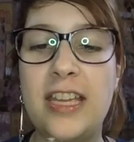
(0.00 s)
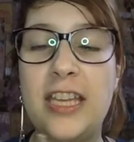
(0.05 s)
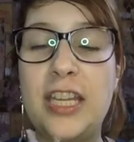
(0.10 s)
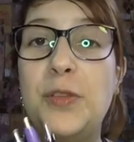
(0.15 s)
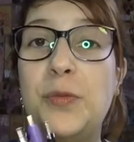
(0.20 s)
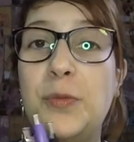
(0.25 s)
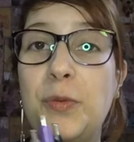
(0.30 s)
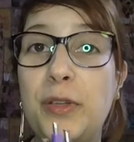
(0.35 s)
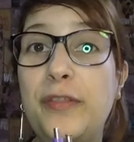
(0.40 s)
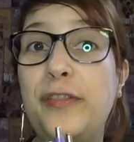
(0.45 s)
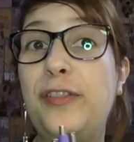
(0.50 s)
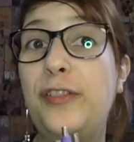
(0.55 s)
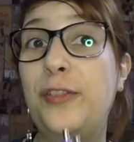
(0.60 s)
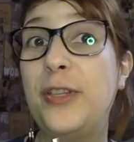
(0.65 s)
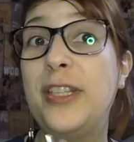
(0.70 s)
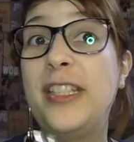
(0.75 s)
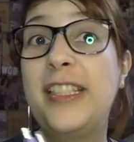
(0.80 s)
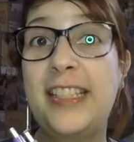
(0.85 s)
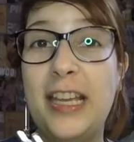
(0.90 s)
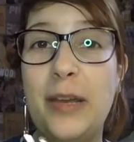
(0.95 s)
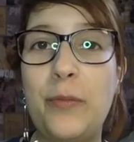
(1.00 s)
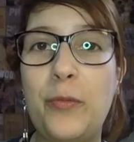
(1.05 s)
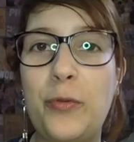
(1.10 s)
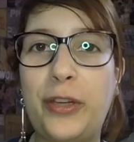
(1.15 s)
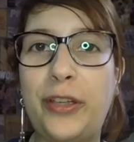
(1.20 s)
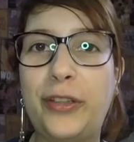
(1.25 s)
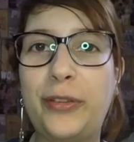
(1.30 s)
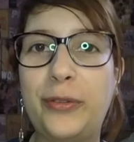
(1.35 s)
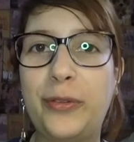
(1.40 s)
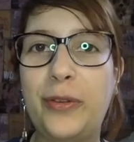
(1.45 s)
Isso influencia
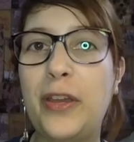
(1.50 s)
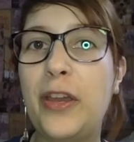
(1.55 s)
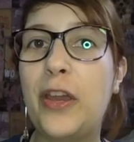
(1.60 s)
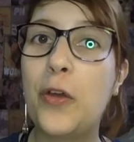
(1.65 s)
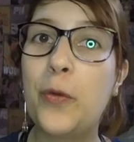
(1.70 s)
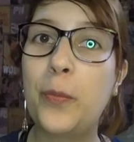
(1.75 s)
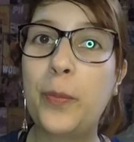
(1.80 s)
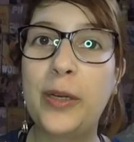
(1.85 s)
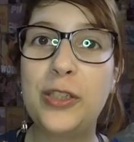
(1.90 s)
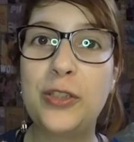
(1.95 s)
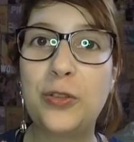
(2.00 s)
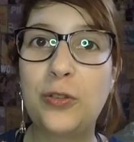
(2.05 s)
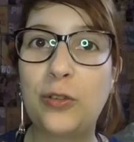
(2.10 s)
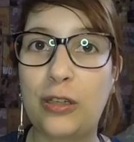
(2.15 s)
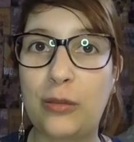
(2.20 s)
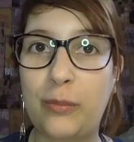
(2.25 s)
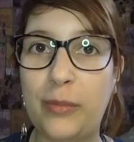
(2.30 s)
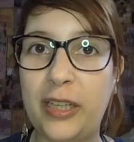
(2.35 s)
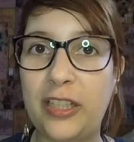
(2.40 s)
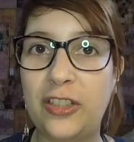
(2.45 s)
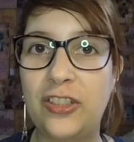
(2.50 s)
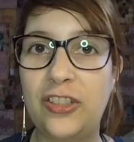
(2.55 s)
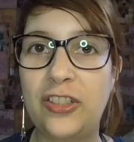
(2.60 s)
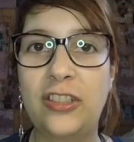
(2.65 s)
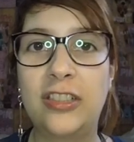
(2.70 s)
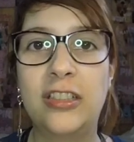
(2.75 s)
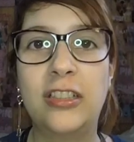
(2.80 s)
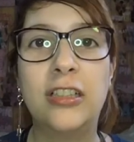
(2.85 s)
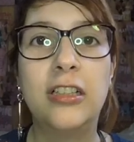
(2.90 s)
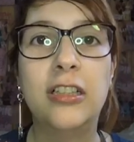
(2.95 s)
muito. Eu,
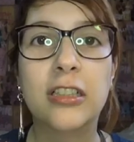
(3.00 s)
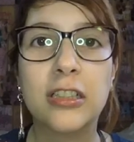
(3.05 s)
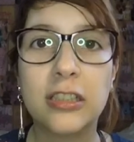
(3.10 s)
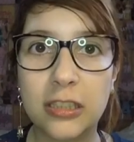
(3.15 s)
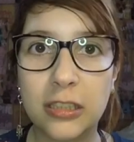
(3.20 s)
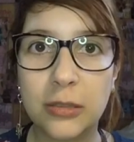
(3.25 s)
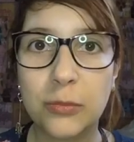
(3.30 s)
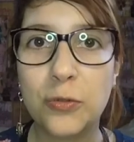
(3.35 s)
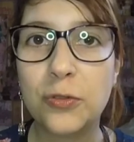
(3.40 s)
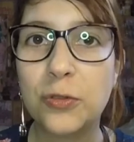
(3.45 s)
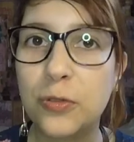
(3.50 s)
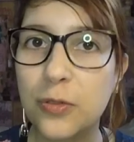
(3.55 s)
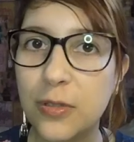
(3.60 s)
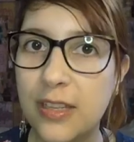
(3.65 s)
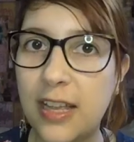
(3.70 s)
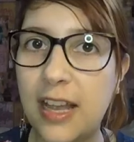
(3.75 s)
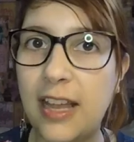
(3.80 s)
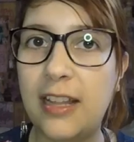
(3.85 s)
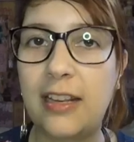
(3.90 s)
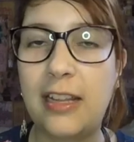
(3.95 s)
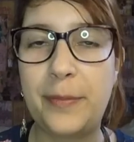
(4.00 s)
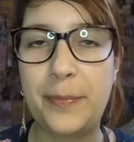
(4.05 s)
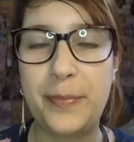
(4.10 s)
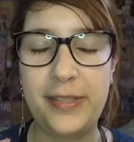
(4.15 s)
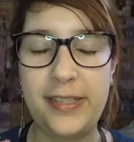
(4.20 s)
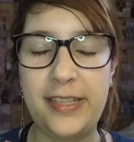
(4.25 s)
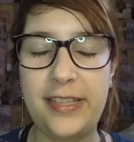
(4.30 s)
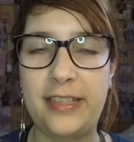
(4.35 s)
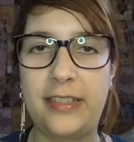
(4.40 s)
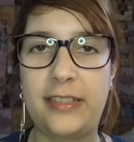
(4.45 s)
particularmente, amo usar
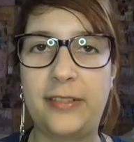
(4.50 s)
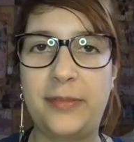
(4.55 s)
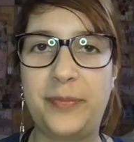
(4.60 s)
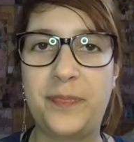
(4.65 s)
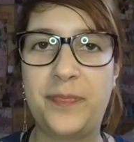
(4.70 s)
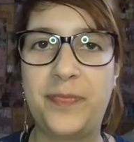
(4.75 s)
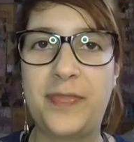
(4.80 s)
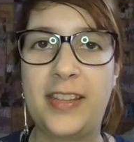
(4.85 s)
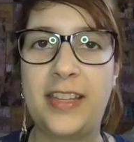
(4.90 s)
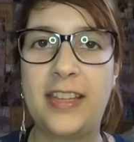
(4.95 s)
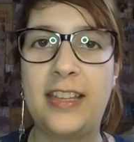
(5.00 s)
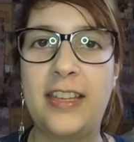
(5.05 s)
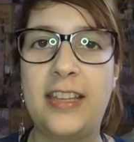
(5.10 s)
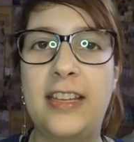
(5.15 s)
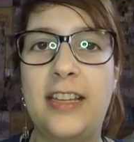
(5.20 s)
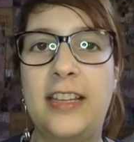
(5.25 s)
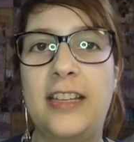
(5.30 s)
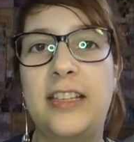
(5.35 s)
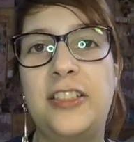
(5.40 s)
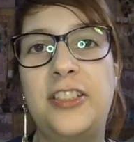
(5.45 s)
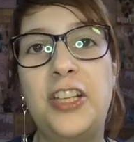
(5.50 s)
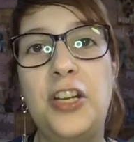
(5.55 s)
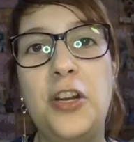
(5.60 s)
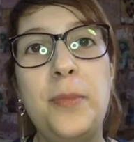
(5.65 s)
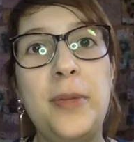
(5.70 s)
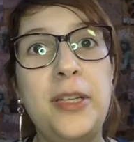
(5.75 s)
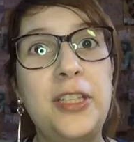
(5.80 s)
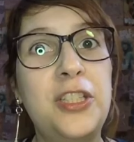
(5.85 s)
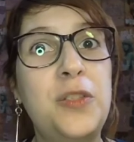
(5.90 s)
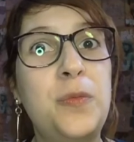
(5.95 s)
lapiseira.
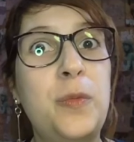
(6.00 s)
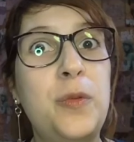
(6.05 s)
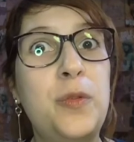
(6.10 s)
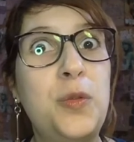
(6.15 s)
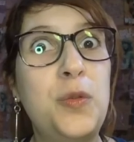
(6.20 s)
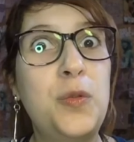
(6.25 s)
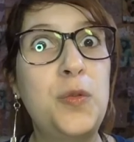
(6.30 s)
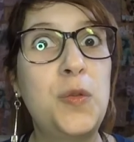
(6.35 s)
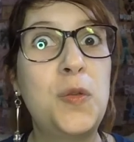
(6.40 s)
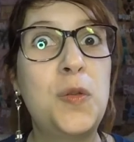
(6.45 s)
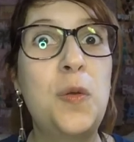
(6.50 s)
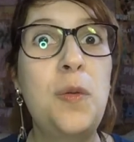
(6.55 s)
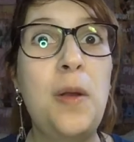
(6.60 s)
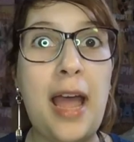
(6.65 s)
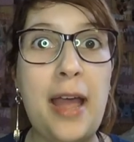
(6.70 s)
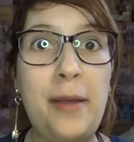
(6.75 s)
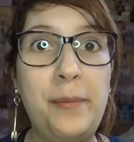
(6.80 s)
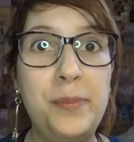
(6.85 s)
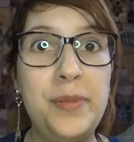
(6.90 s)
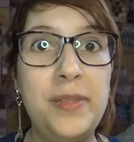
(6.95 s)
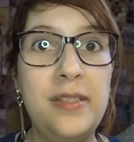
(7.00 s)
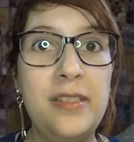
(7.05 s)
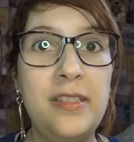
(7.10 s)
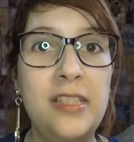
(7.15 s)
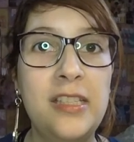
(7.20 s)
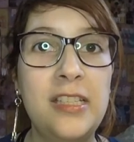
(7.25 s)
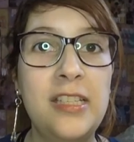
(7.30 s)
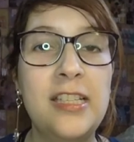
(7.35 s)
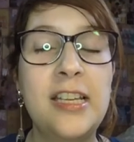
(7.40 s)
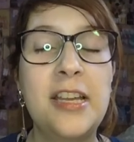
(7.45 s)
Geralmente as pessoas usam lápis,
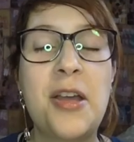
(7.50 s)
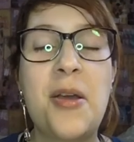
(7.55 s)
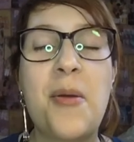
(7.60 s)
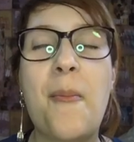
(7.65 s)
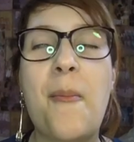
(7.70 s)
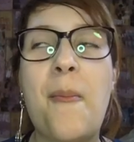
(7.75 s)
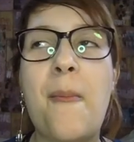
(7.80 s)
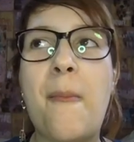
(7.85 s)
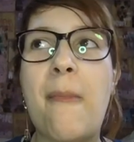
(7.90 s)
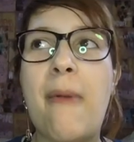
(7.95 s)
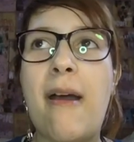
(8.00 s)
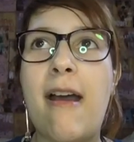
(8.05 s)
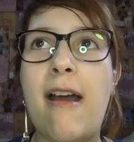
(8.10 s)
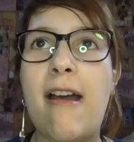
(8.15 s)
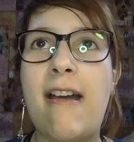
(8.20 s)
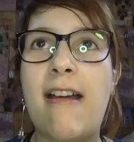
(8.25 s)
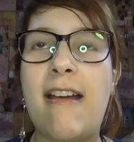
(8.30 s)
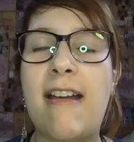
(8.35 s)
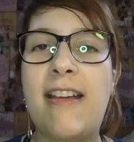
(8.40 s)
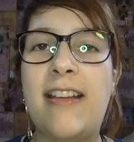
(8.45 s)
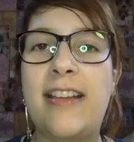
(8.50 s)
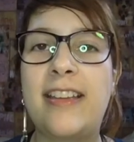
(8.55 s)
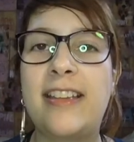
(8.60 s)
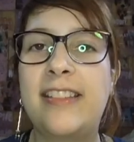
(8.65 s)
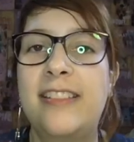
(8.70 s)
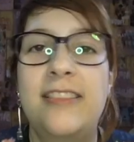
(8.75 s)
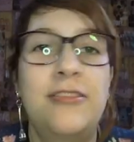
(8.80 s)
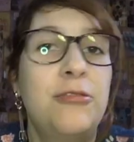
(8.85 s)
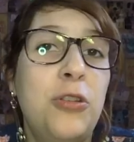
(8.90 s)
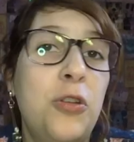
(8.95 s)

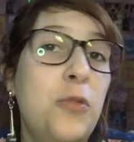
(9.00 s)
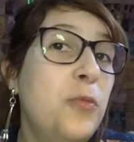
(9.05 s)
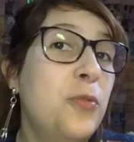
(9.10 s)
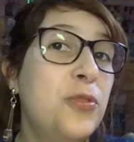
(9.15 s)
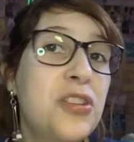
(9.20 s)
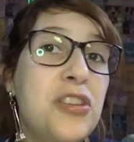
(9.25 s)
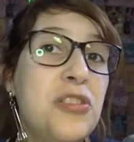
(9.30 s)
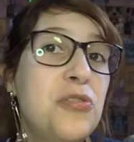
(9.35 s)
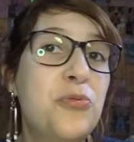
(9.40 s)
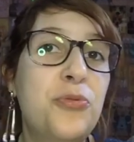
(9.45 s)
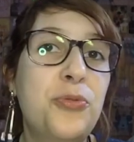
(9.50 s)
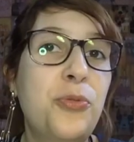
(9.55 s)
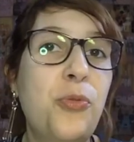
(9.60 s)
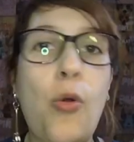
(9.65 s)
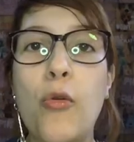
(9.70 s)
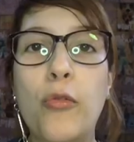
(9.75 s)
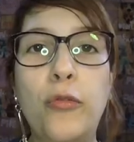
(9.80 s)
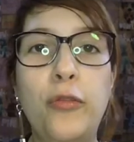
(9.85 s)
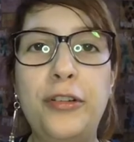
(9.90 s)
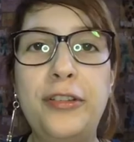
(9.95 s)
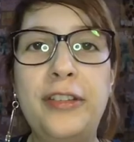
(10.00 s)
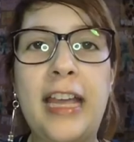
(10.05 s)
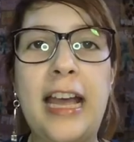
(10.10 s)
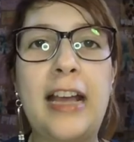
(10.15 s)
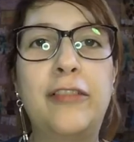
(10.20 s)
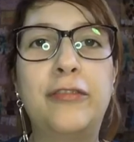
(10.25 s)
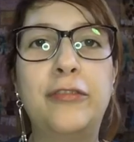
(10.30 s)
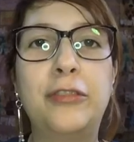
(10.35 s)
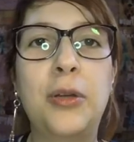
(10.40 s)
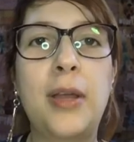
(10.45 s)
mas o que eu sinto
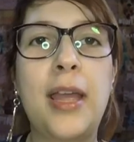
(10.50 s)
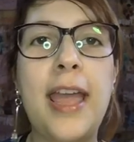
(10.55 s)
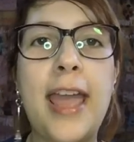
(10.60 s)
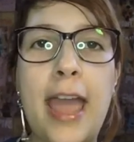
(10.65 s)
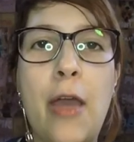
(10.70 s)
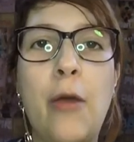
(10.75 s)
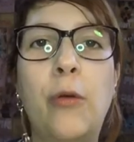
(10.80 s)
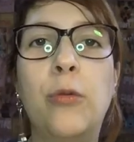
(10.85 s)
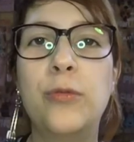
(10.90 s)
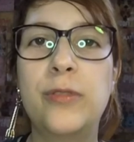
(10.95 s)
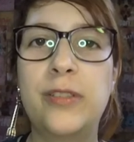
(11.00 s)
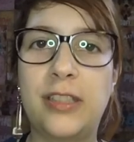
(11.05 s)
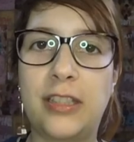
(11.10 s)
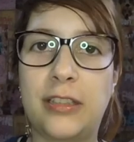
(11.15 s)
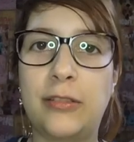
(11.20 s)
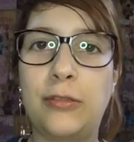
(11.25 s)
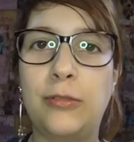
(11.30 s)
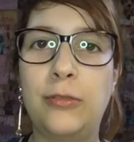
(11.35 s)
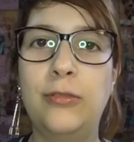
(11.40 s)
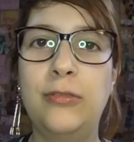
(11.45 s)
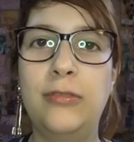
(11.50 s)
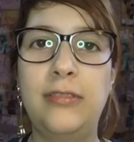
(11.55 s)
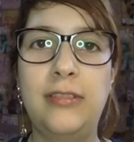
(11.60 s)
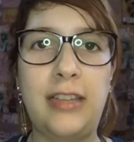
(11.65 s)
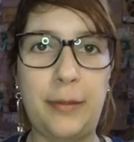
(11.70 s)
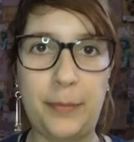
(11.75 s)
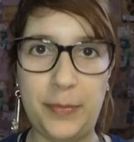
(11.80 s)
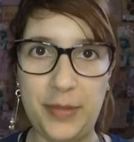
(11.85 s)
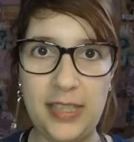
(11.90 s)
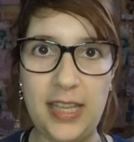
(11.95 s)
confortável é usando
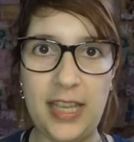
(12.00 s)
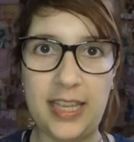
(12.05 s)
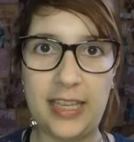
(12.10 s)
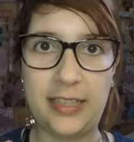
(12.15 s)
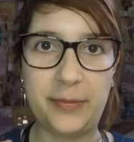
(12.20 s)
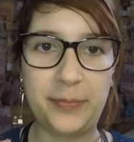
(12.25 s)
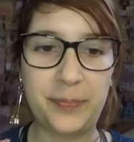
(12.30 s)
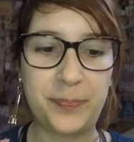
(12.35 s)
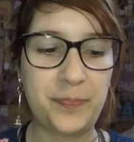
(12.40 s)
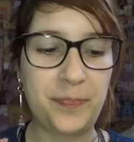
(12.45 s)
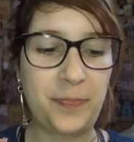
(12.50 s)
lapiseira.